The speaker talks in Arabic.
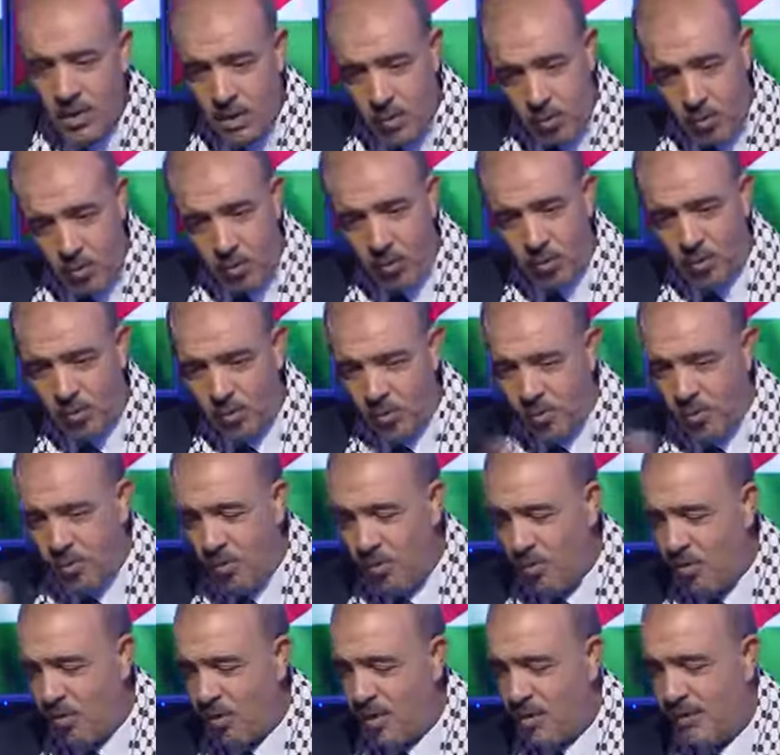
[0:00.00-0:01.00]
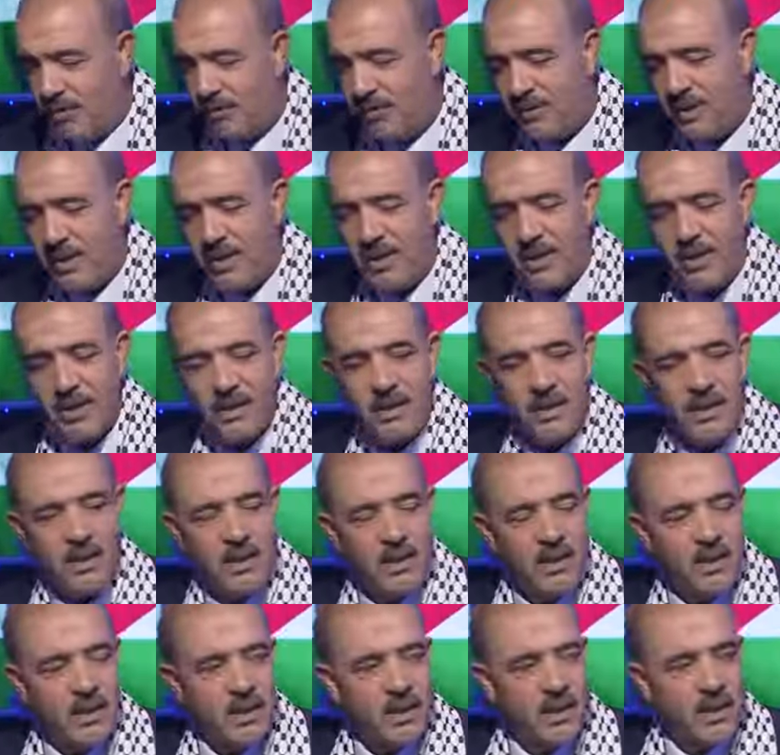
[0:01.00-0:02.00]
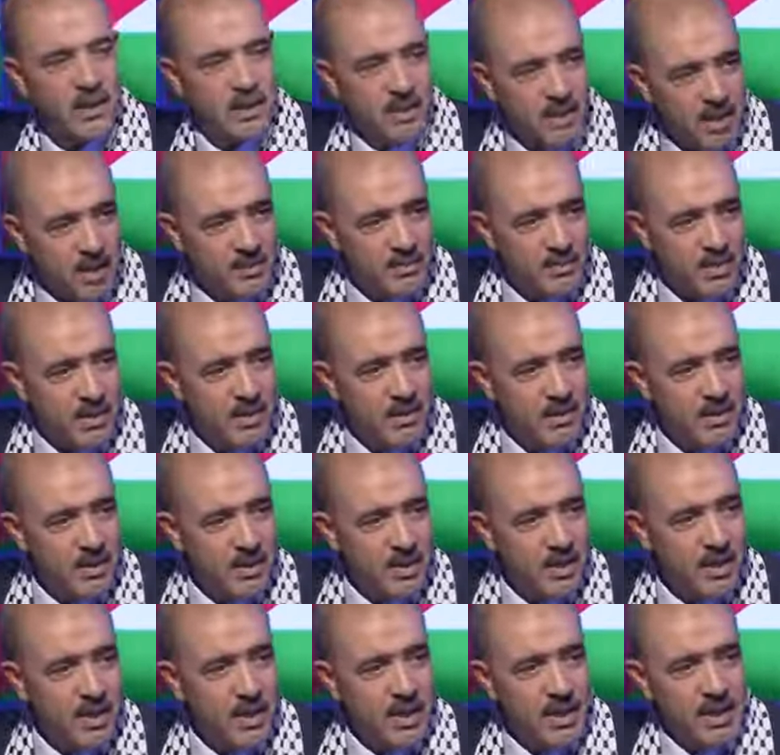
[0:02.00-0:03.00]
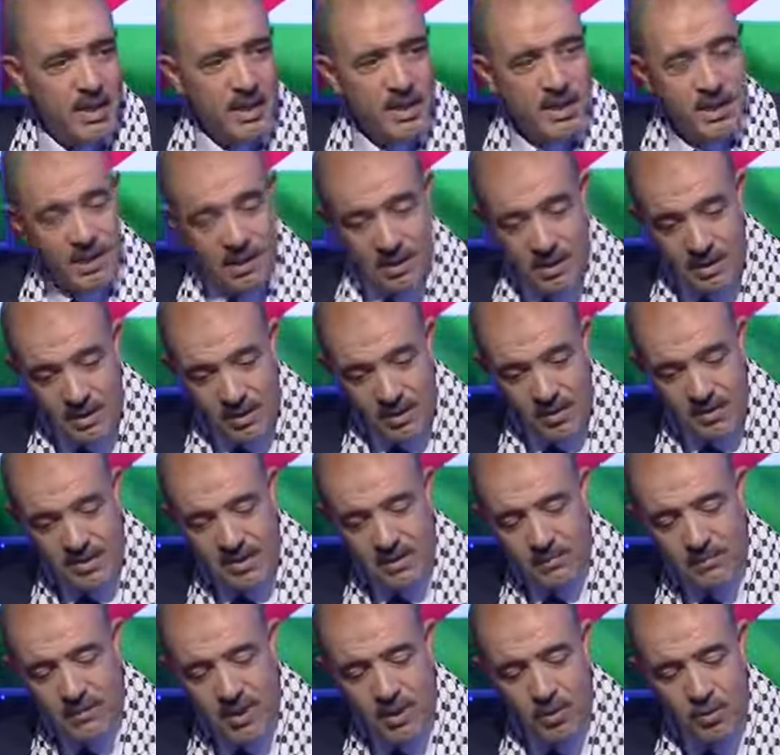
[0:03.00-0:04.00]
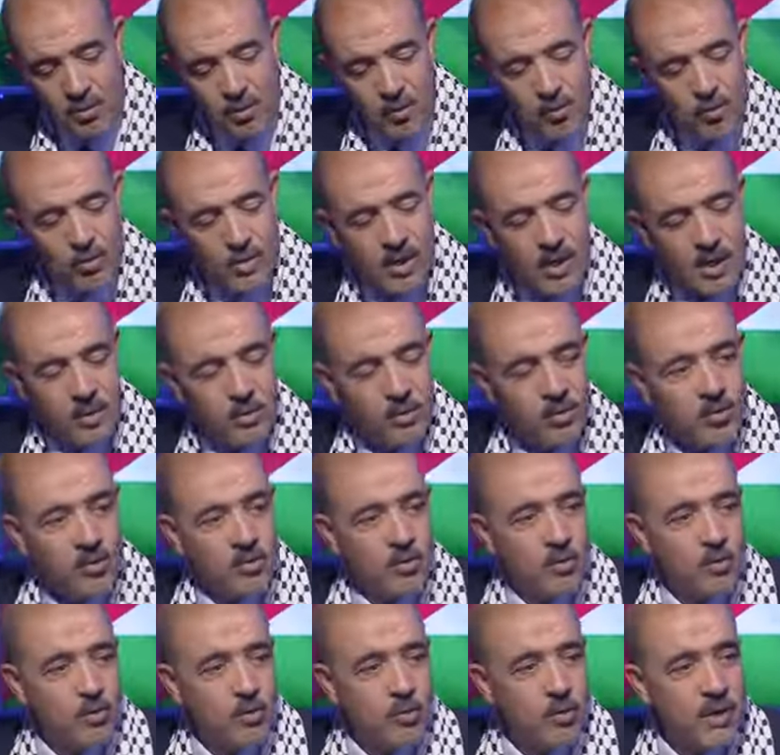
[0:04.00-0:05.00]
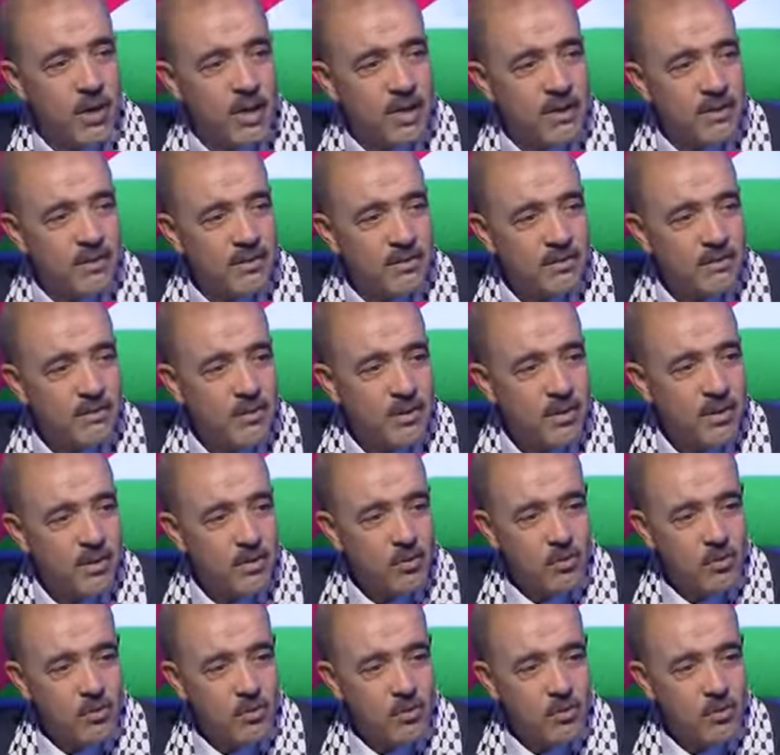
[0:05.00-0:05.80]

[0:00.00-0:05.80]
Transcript: وهذا قلته في كتابي الذي سميته الدستوريوريت